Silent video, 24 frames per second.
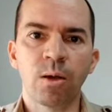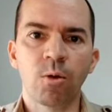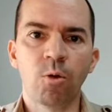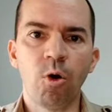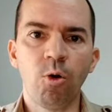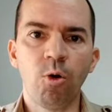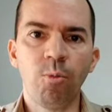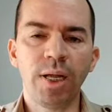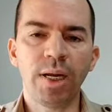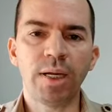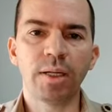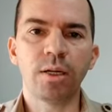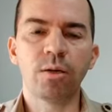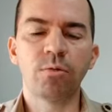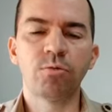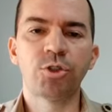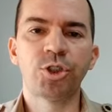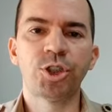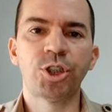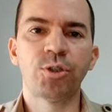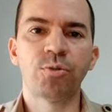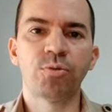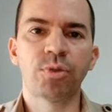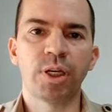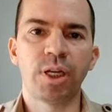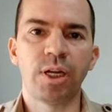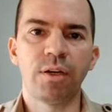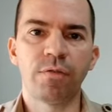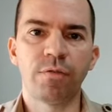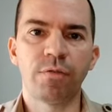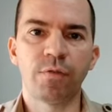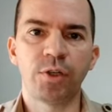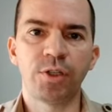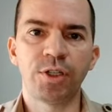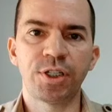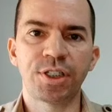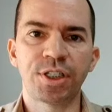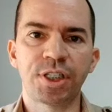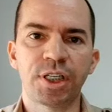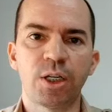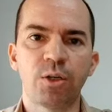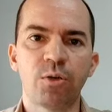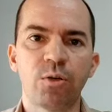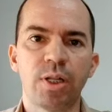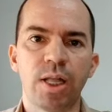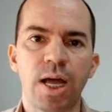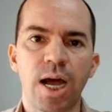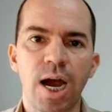Como ela não tinha um telefone
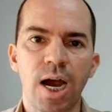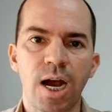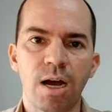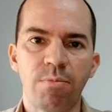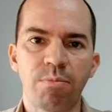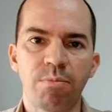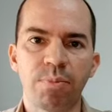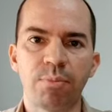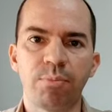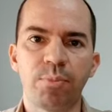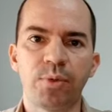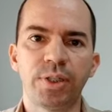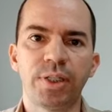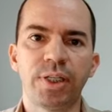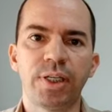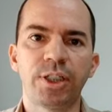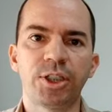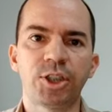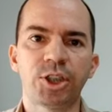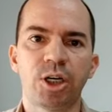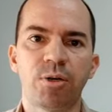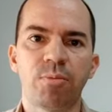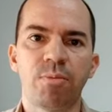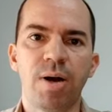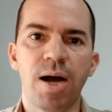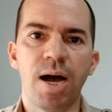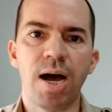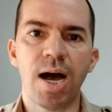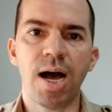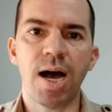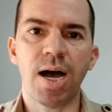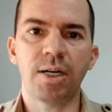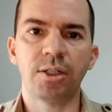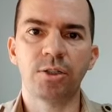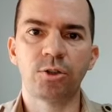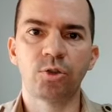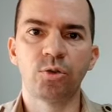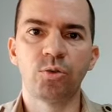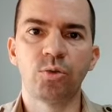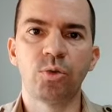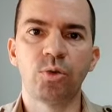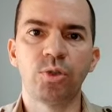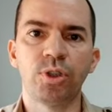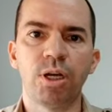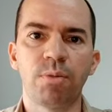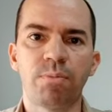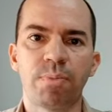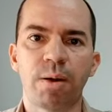celular para poder chamar
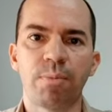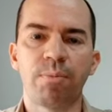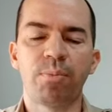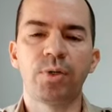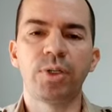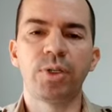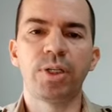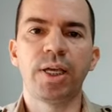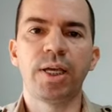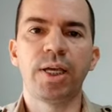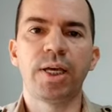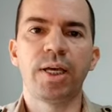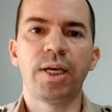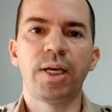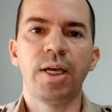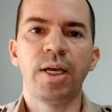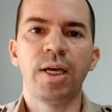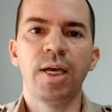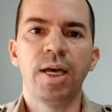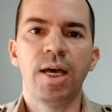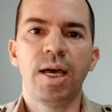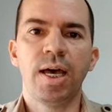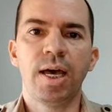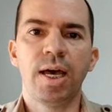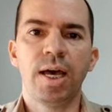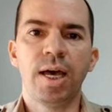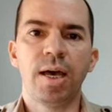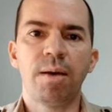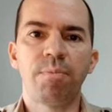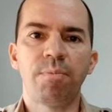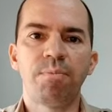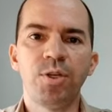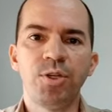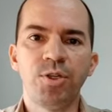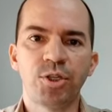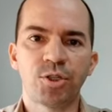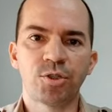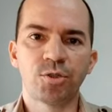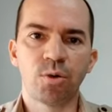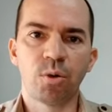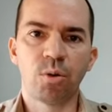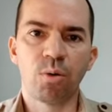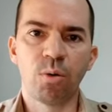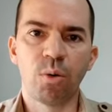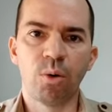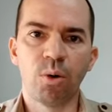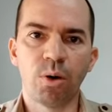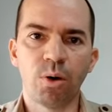ajuda, para poder é, pedir
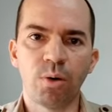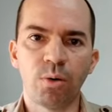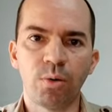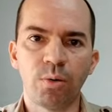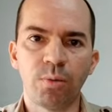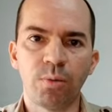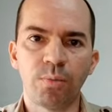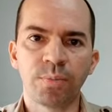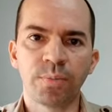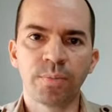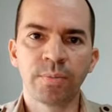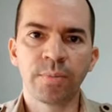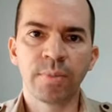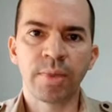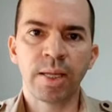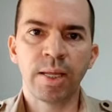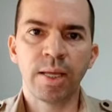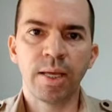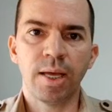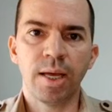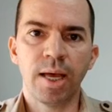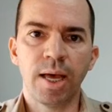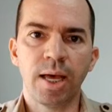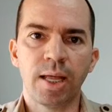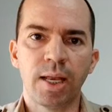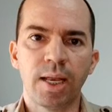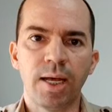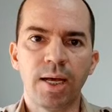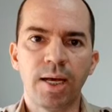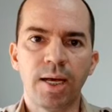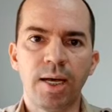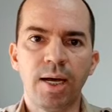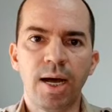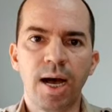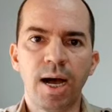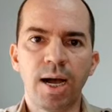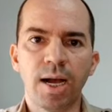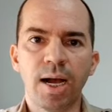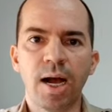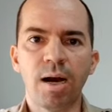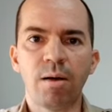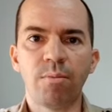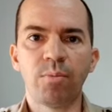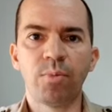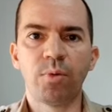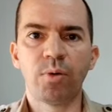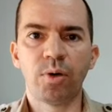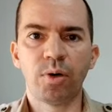socorro, ela
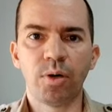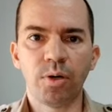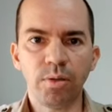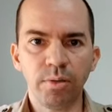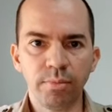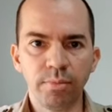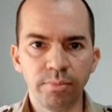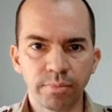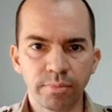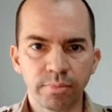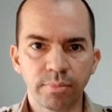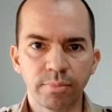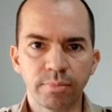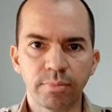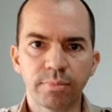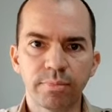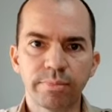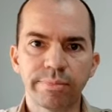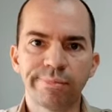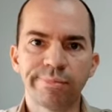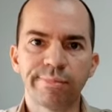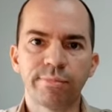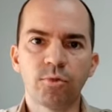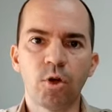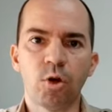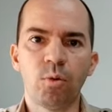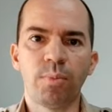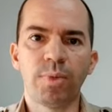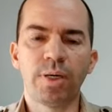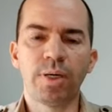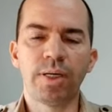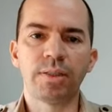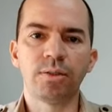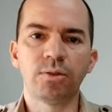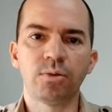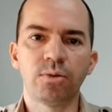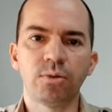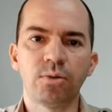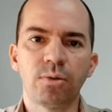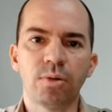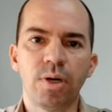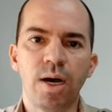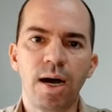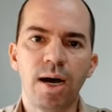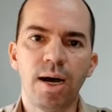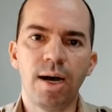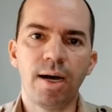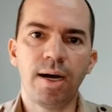acabou
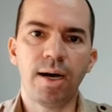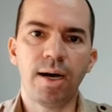tomando a,